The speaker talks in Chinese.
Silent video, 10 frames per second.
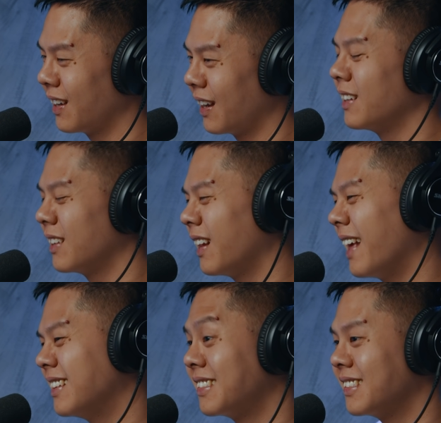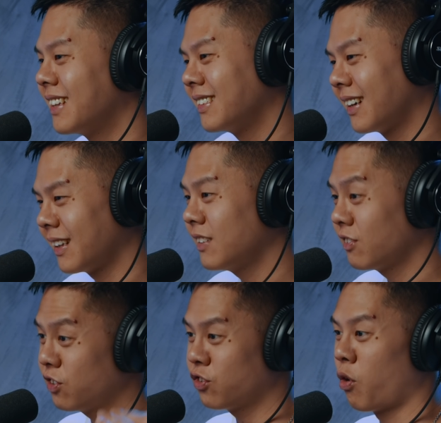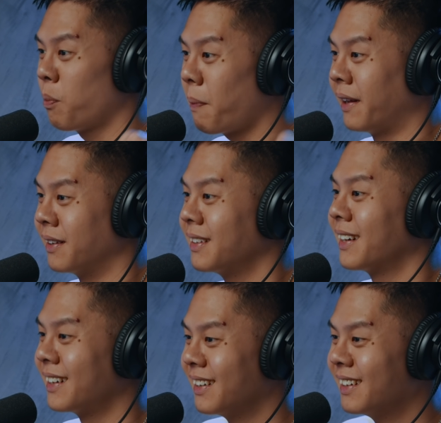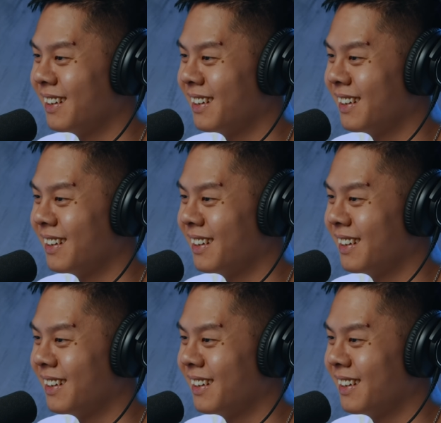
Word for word: 哎，类似像这样，但是是怂版的这样。